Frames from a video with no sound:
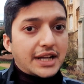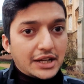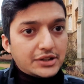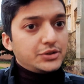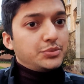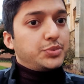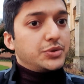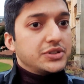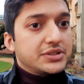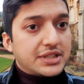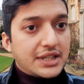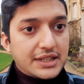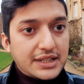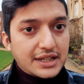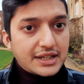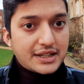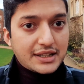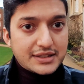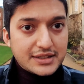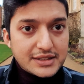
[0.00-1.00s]
நானும் புதுசாக
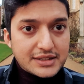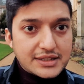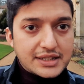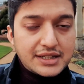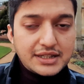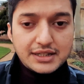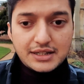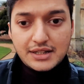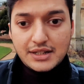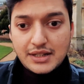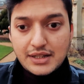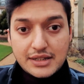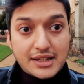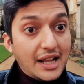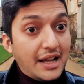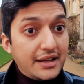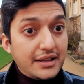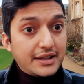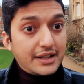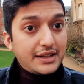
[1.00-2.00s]
எதாவது கற்றுக்கினேன்
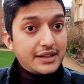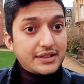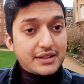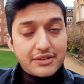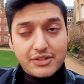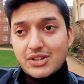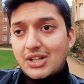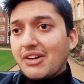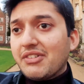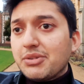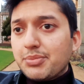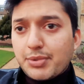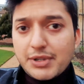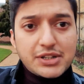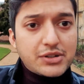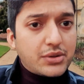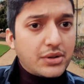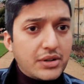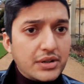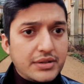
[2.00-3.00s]
எனக்கு தேவை நிறைய
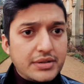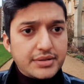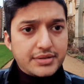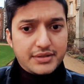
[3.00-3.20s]
பேருக்கும்